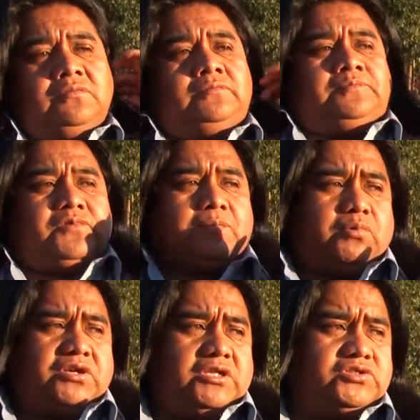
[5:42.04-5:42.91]

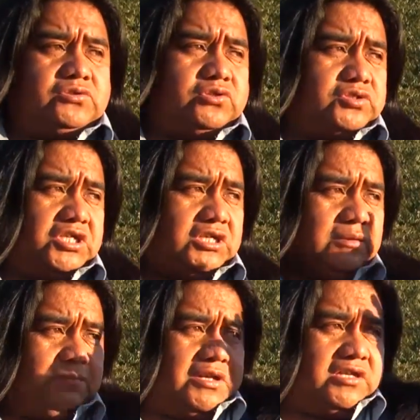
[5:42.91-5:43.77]
después de eso, yo
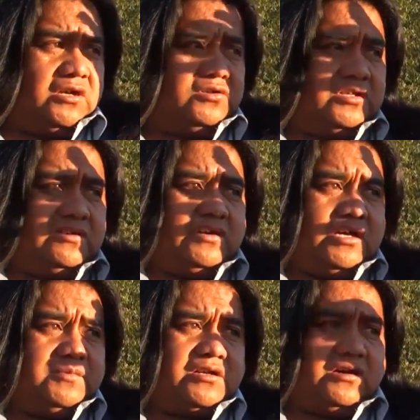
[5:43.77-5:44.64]
seguí para allá donde
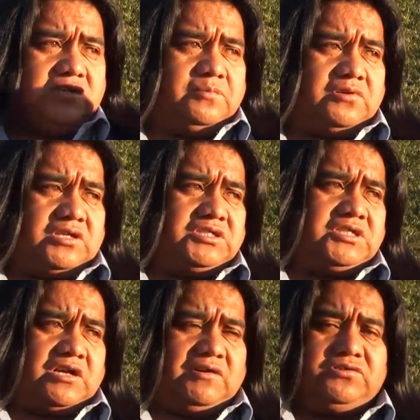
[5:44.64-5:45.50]
llevaban mi caballo, porque
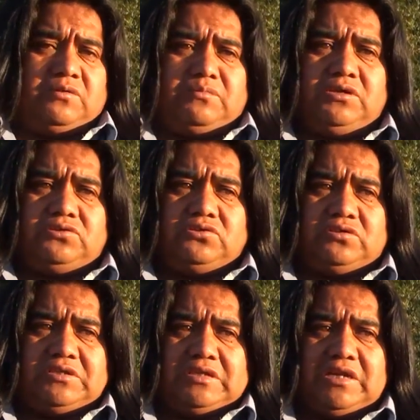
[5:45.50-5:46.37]
ese caballo es mío, yo
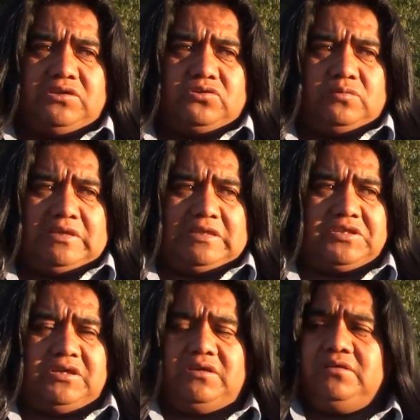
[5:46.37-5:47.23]
en el año
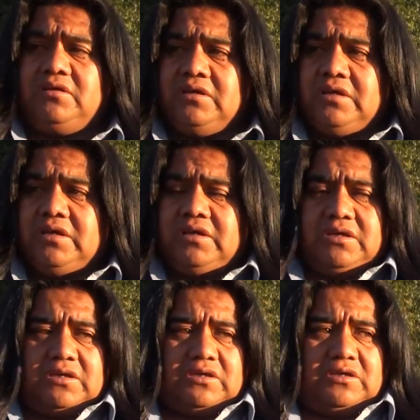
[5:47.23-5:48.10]
2003,
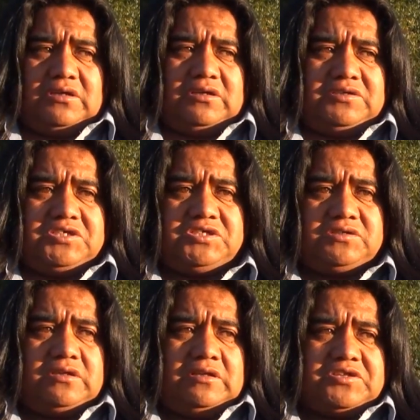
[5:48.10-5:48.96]
eh,
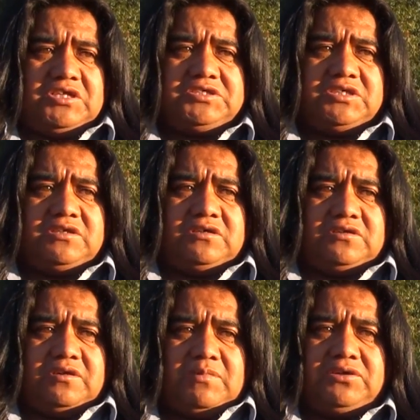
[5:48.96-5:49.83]
el 13
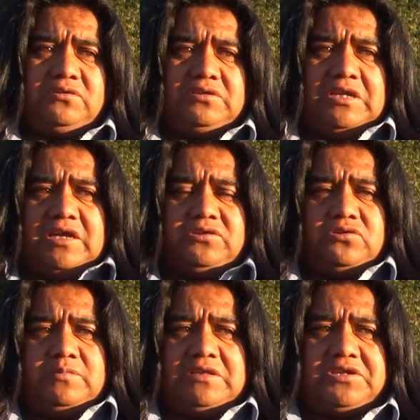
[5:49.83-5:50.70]
de, mayo del año
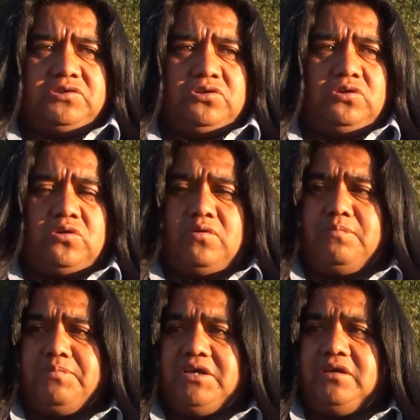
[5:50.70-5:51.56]
2003 yo lo
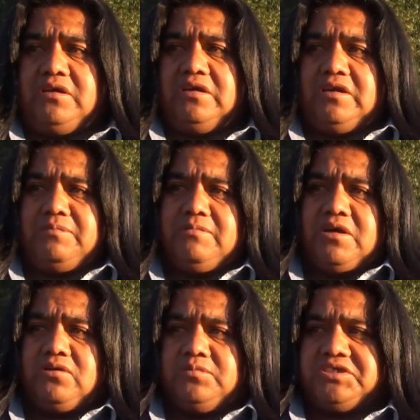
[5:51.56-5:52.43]
compré, en la
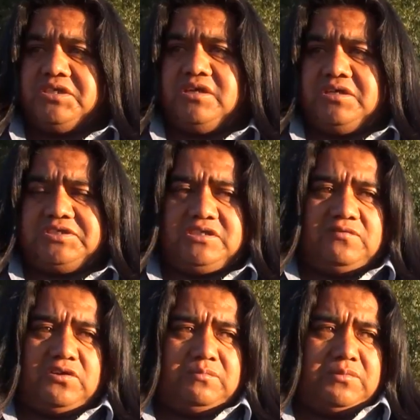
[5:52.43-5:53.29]
misma comisaría de
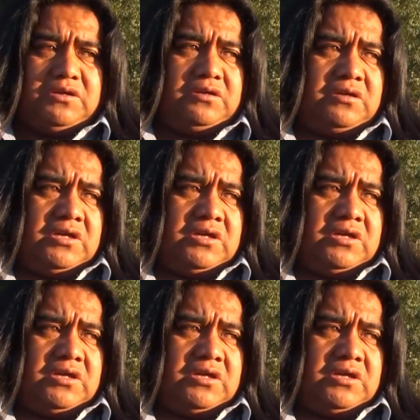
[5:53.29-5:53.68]
arcilla firmé